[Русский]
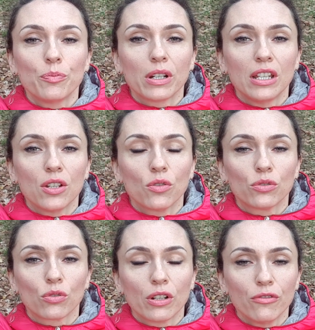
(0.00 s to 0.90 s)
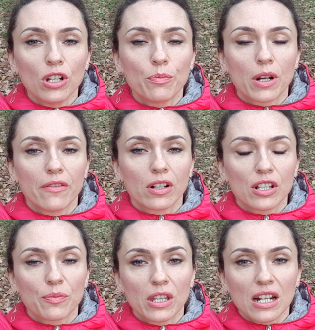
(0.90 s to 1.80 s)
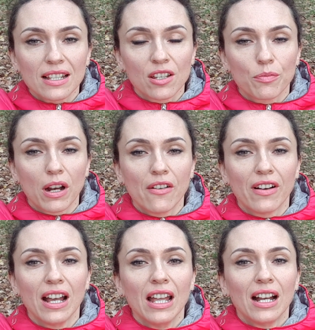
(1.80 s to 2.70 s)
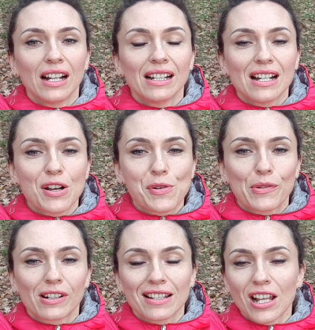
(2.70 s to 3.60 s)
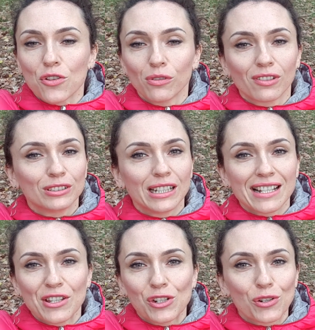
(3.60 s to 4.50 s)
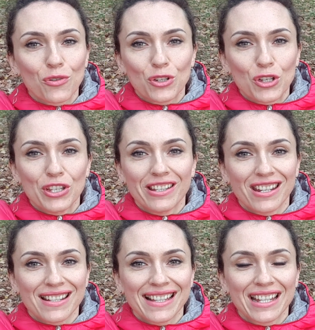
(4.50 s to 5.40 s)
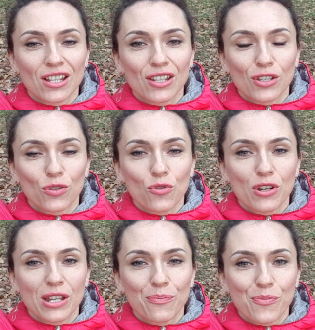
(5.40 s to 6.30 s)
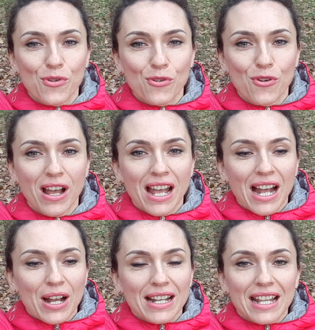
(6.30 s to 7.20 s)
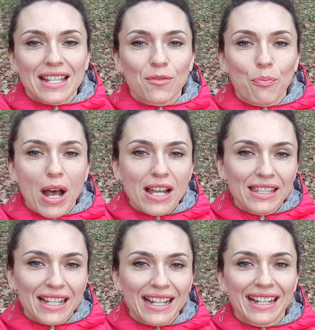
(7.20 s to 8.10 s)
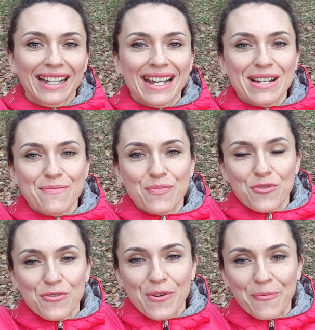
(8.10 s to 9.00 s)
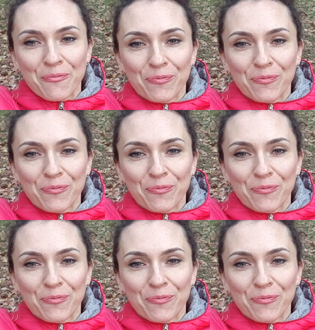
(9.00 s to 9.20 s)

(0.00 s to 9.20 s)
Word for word: придает трудовое право, господарские права, рассказывает класснейшие, очень интересные истории про спадок, про